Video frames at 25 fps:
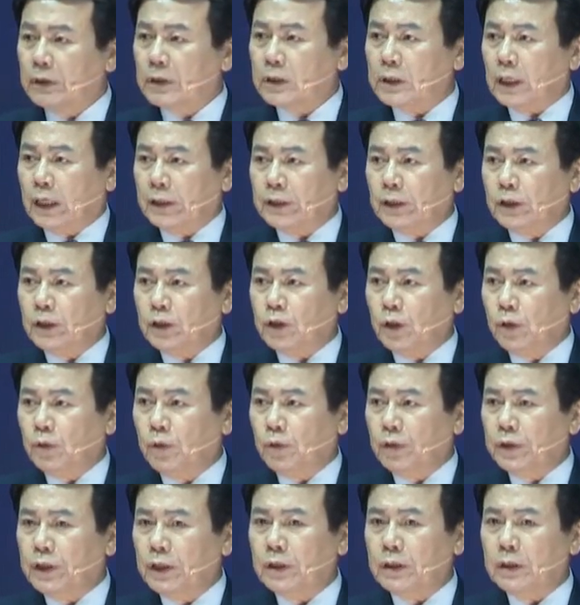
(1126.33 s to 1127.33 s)
자리를
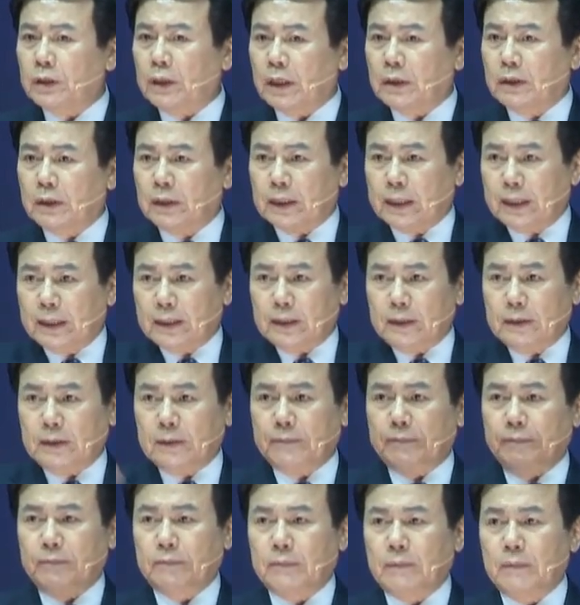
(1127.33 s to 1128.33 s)
들고 일어나 걸어가라.
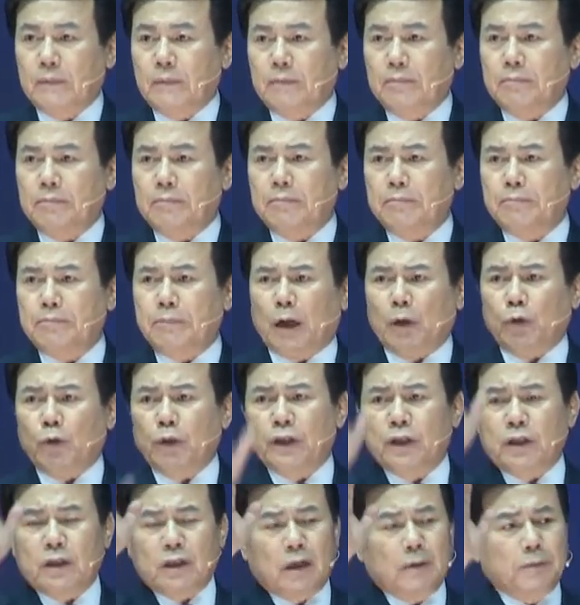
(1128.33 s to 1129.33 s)
바로
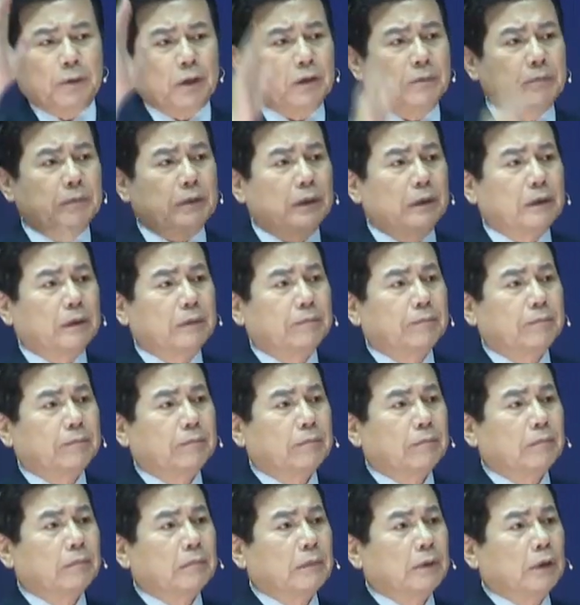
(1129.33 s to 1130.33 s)
일어나 버립니다.
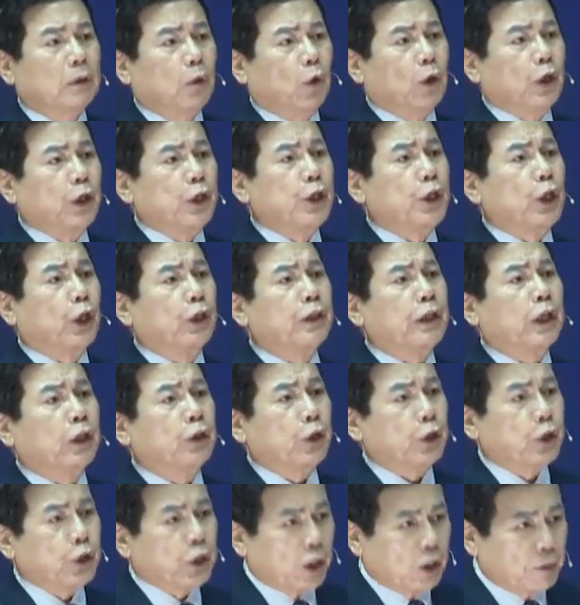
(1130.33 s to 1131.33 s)
오늘 이 현장
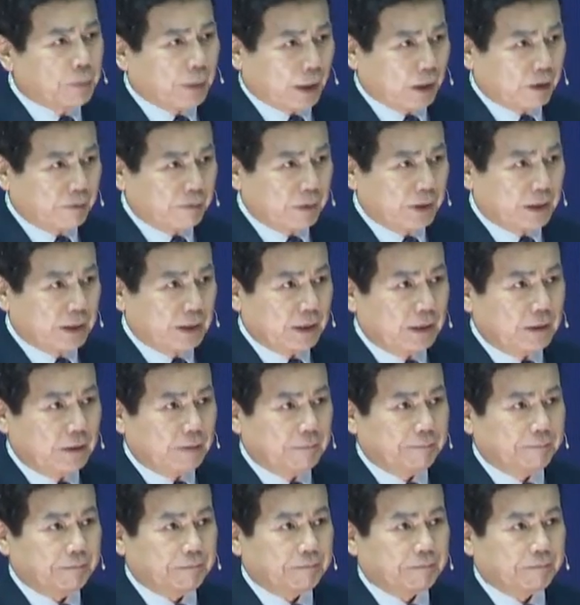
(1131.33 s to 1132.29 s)
되시길 바랍니다.